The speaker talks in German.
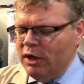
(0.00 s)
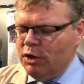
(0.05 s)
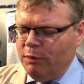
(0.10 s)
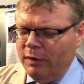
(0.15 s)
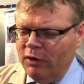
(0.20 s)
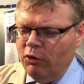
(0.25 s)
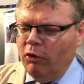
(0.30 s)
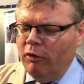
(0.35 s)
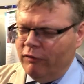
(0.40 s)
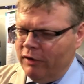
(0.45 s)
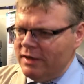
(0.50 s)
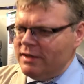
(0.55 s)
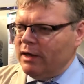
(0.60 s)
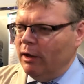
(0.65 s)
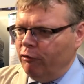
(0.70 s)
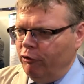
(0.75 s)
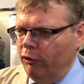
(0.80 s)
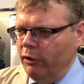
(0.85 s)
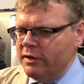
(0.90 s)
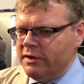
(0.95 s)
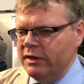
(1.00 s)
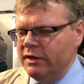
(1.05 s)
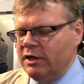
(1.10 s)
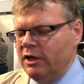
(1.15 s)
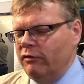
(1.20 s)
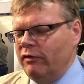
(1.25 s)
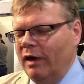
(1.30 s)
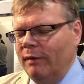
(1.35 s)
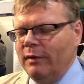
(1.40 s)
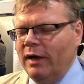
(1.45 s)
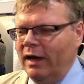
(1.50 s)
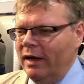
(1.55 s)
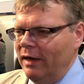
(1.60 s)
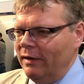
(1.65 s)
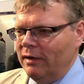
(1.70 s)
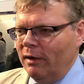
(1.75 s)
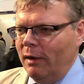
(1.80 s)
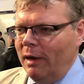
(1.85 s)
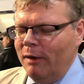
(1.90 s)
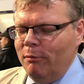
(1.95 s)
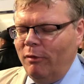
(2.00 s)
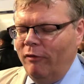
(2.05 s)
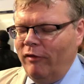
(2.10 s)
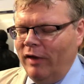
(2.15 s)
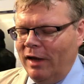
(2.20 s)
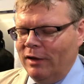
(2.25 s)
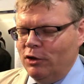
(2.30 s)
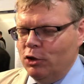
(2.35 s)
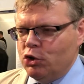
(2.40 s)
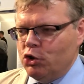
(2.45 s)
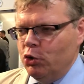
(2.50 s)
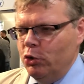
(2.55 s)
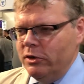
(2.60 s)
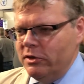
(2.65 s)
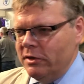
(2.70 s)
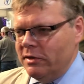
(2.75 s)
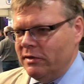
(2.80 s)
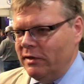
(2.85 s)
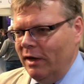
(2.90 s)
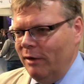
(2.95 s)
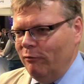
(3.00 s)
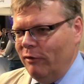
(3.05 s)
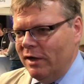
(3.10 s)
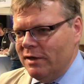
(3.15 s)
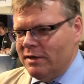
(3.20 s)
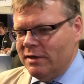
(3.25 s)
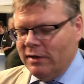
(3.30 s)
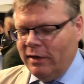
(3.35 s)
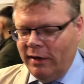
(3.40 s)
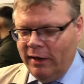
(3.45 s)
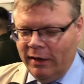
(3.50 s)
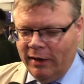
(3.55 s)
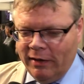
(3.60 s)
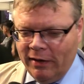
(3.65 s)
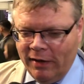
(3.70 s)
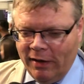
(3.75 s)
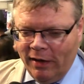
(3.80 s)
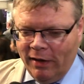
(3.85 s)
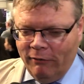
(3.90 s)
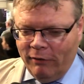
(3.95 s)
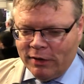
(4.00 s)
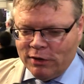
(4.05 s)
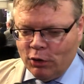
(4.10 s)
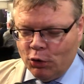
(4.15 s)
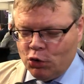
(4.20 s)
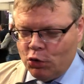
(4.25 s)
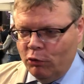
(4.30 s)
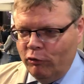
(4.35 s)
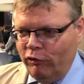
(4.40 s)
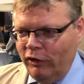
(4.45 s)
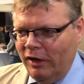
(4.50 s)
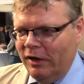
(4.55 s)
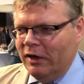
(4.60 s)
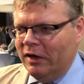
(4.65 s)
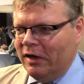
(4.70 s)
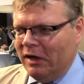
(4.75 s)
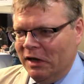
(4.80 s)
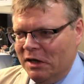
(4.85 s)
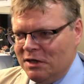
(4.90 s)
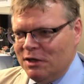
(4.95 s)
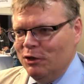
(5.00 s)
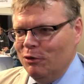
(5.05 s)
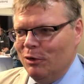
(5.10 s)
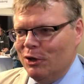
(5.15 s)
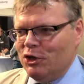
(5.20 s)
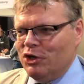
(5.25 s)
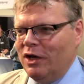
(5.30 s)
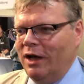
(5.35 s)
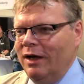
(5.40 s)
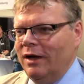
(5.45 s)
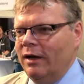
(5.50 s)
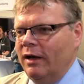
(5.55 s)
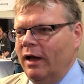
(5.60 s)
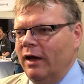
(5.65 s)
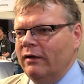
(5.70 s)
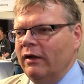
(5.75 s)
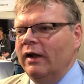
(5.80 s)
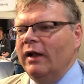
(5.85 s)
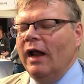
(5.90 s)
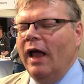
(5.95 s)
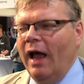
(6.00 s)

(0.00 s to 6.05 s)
Ich bin nur, wie gesagt, vorsichtig. Wir haben ja ein, ein bewährtes Schulsystem, was, äh, was auch schon viele Krisen überstanden hat.